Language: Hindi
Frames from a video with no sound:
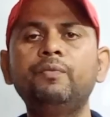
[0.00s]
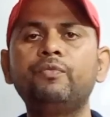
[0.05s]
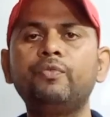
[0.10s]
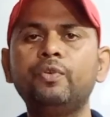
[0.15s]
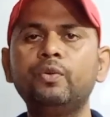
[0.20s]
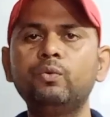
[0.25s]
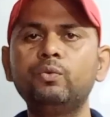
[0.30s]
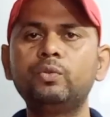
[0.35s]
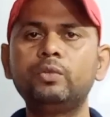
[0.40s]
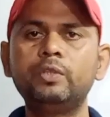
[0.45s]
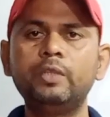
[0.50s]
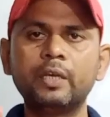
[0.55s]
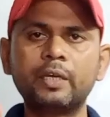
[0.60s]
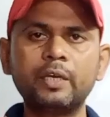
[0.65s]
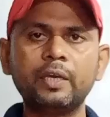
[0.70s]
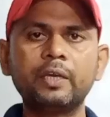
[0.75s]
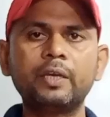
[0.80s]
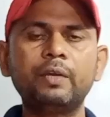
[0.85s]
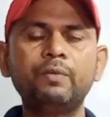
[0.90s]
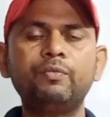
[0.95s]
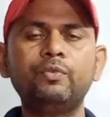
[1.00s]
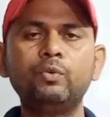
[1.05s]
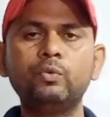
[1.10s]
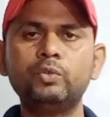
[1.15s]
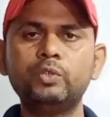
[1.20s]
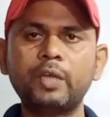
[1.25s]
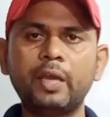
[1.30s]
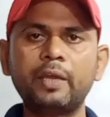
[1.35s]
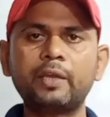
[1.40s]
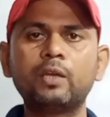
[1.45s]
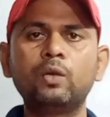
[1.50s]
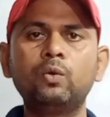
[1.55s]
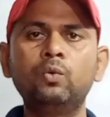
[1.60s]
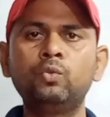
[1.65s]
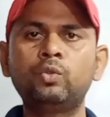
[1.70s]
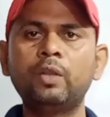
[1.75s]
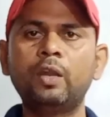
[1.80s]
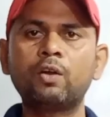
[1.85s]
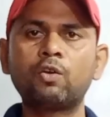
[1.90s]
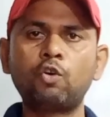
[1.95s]
व्यू देखेंगे व्यूज जाएंगे
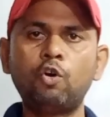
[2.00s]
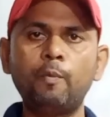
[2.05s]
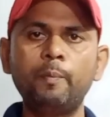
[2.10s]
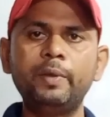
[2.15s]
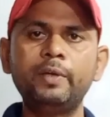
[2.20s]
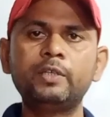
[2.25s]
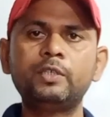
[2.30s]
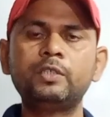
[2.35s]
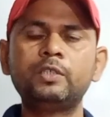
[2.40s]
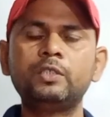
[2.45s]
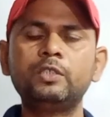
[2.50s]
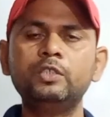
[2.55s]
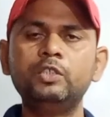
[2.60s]
उतना कमेंट